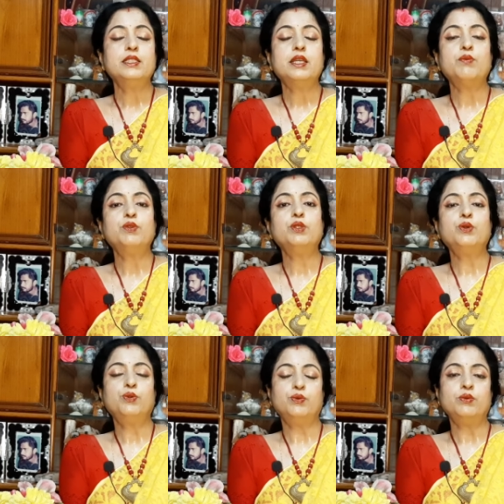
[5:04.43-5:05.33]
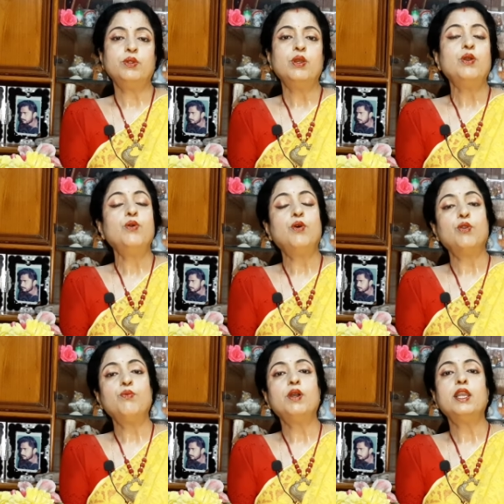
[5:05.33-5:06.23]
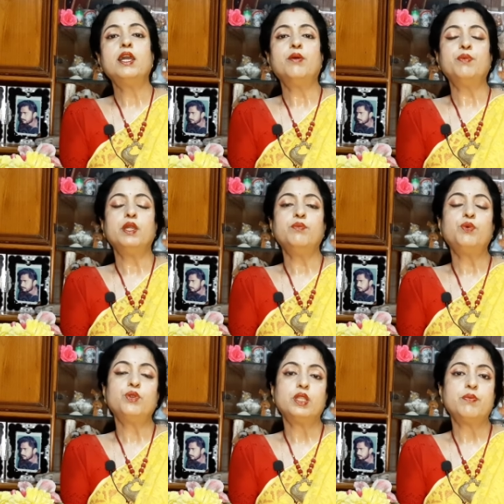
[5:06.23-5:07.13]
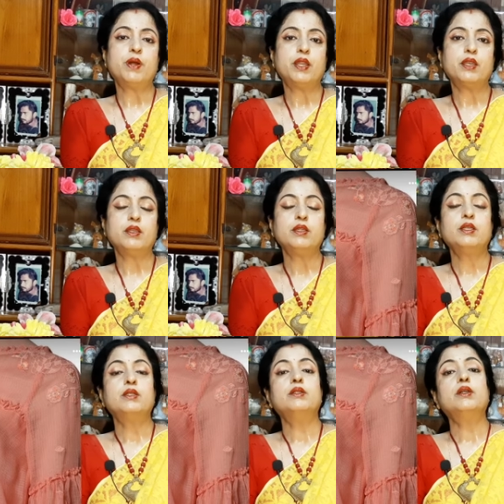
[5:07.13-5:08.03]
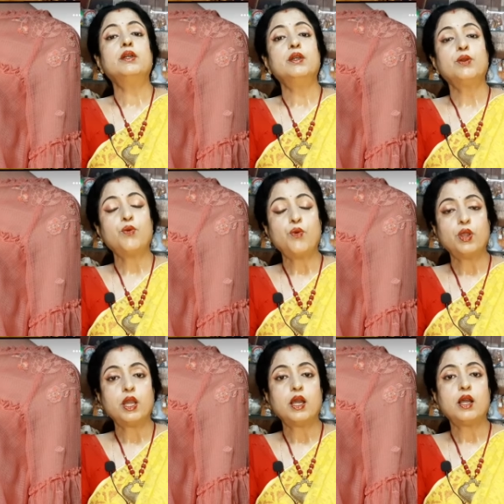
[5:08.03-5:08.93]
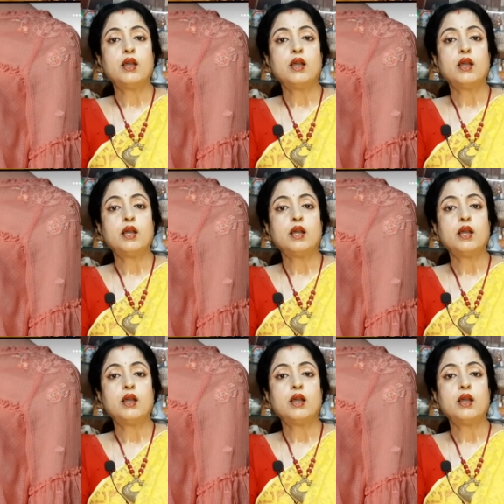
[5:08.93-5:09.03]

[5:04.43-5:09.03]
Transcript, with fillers: যেমন ধরুন গরমকালে আপনি পরতে পারেন কোটা